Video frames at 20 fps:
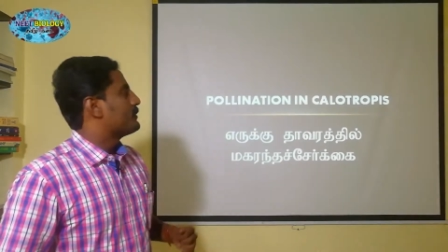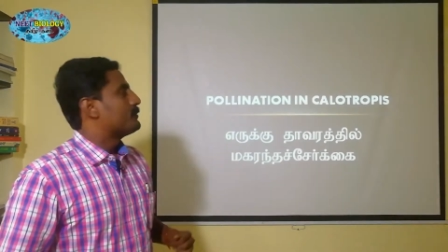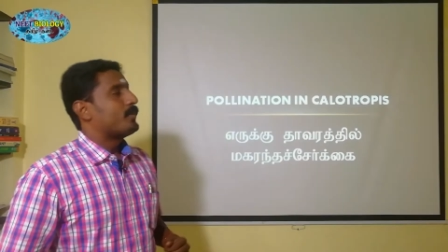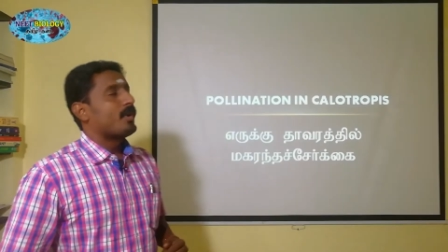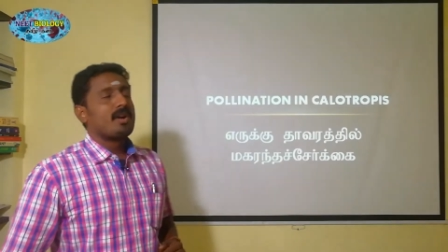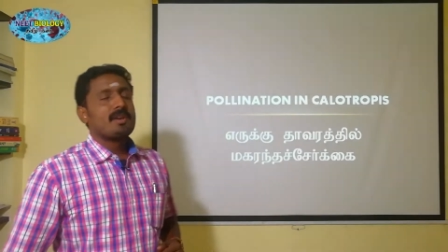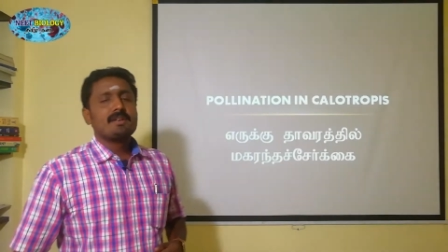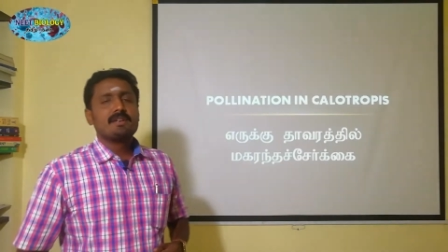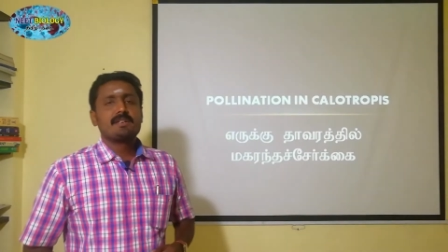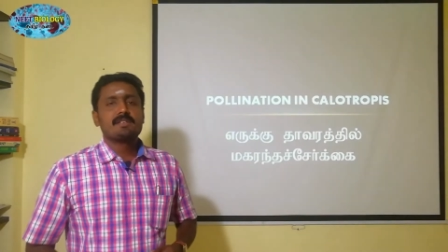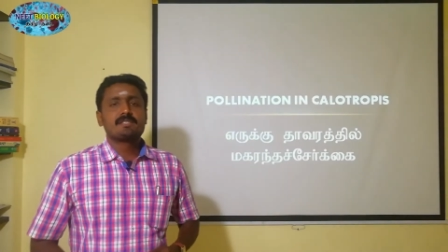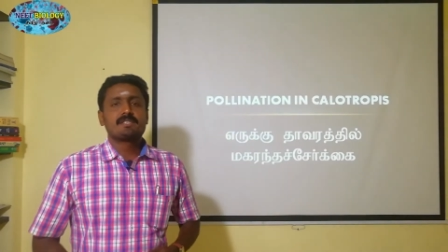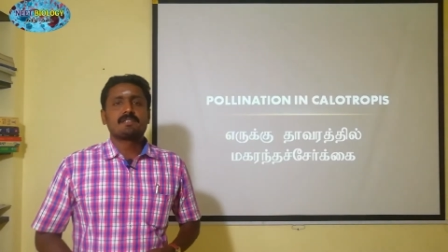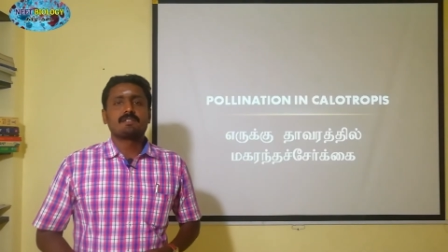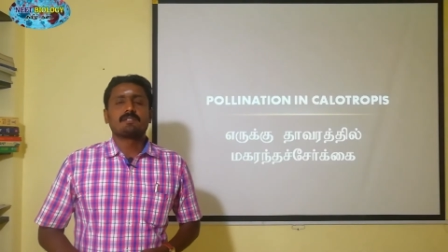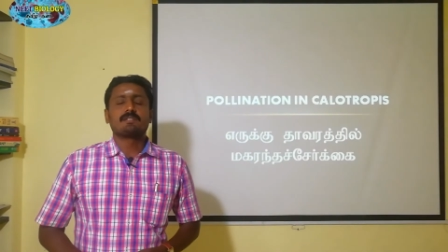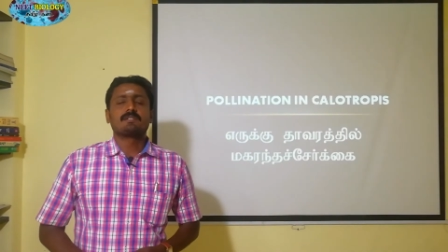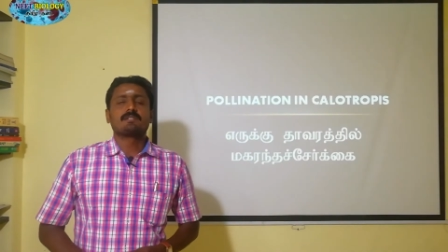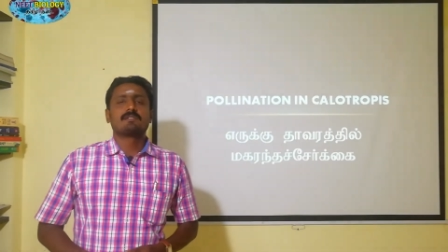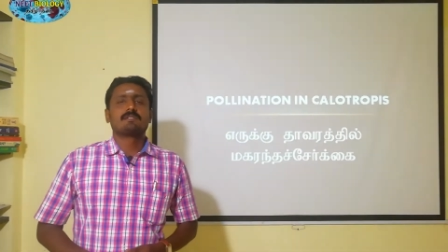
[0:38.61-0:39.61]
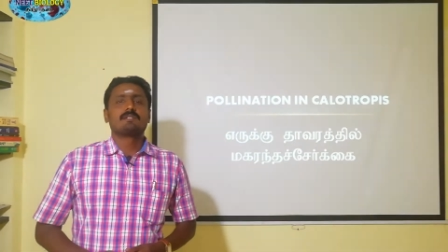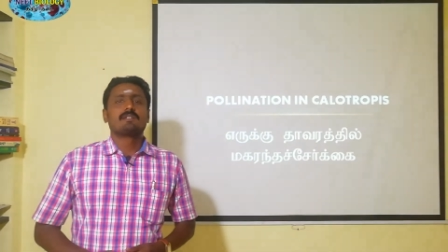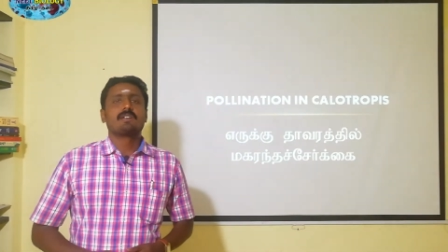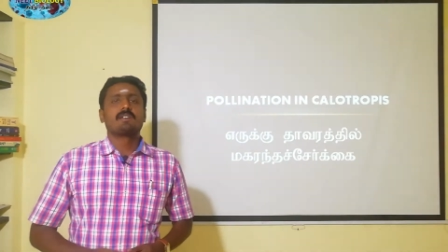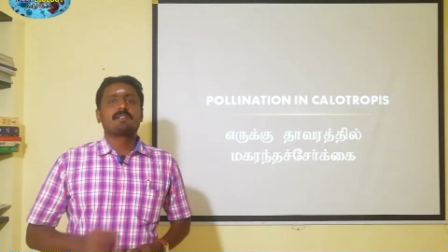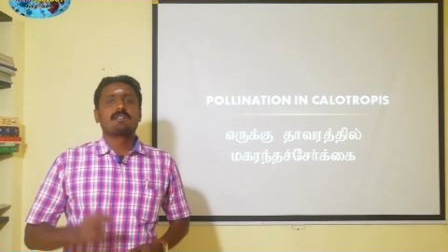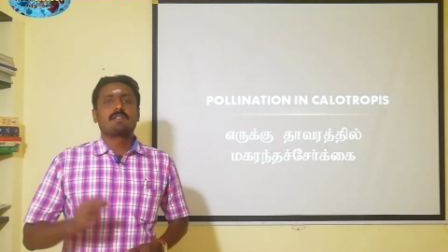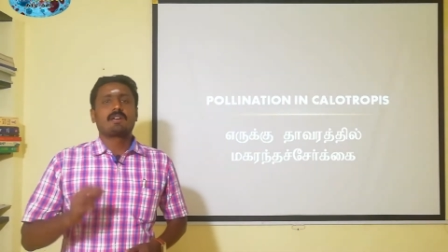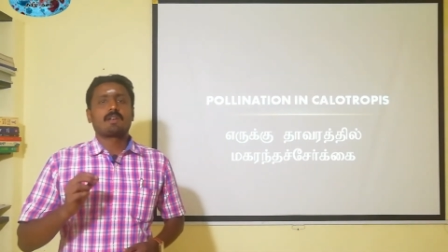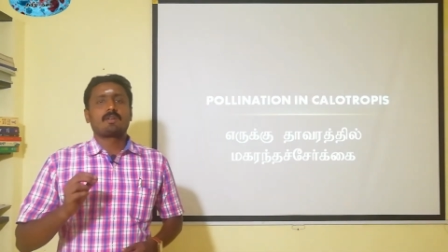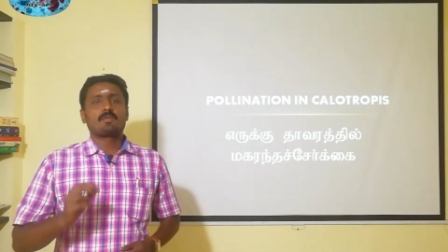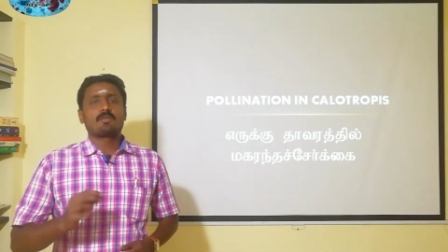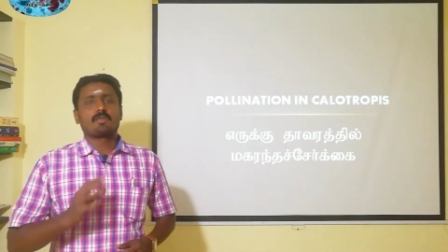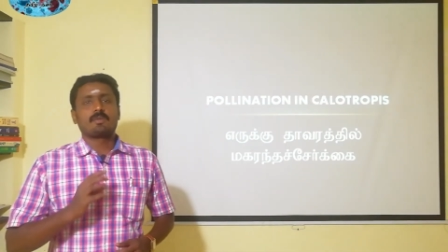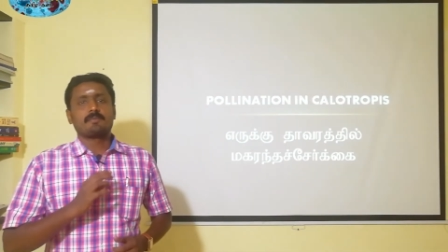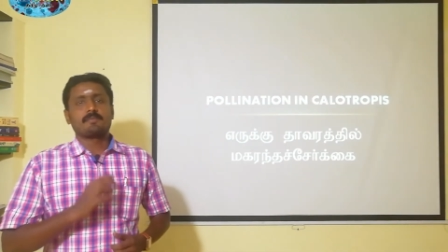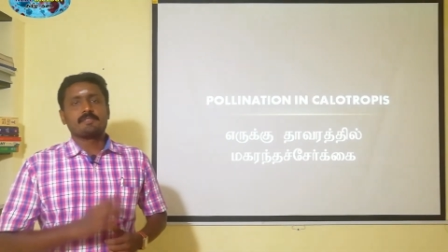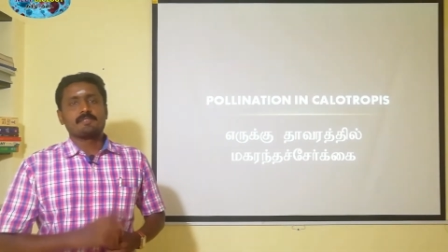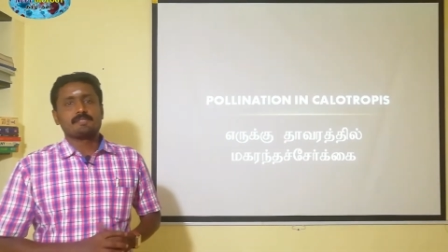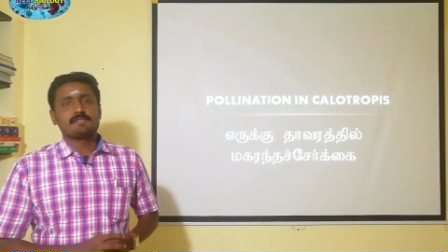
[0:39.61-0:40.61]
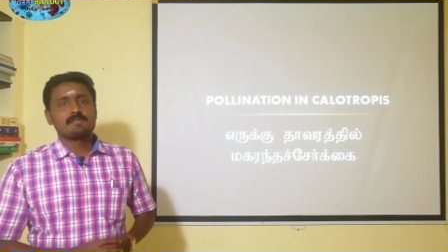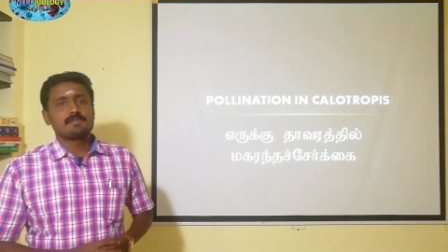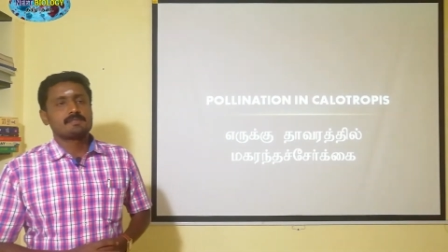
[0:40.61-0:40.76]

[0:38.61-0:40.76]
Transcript: பாலினேஷன் இன் கலோட்ராஃபிஸ்